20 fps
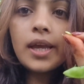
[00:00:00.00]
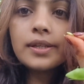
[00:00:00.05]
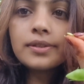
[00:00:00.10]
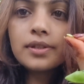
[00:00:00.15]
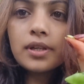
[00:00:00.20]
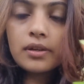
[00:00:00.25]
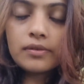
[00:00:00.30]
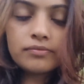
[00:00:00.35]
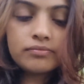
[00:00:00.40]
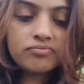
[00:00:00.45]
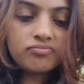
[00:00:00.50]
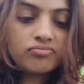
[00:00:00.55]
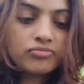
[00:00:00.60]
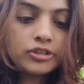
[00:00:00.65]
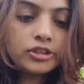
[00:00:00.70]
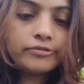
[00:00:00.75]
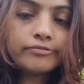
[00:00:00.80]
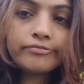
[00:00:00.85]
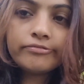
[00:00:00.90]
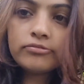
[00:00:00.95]
ऐसा
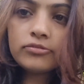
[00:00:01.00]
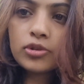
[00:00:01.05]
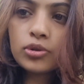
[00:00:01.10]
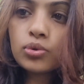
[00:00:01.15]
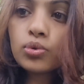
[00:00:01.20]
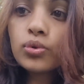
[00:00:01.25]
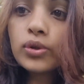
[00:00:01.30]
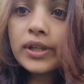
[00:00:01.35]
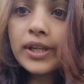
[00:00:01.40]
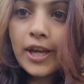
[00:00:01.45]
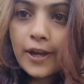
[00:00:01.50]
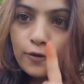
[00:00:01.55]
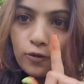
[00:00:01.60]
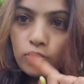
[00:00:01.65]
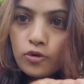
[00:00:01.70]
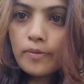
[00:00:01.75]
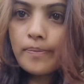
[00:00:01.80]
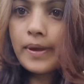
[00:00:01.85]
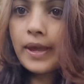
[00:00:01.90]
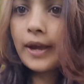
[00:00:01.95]
टूट गया
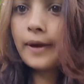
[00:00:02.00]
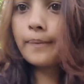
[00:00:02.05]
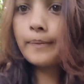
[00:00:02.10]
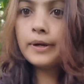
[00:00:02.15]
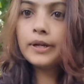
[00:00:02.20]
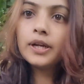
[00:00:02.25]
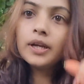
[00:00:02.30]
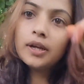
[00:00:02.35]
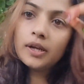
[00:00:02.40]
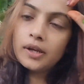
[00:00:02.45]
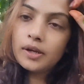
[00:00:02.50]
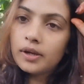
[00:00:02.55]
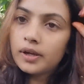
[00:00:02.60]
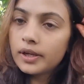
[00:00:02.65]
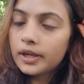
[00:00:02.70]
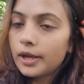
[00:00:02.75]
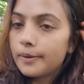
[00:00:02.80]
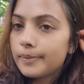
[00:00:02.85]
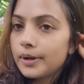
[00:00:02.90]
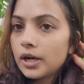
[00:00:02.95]
रुको मैं एक मिनट
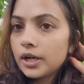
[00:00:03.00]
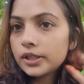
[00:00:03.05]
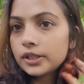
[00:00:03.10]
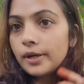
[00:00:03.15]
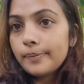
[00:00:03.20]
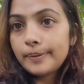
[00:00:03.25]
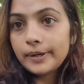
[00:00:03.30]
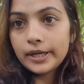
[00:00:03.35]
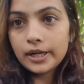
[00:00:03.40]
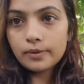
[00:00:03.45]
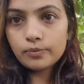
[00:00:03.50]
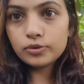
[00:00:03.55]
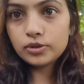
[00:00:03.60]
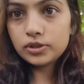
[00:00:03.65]
कैमरा रखना पड़ेगा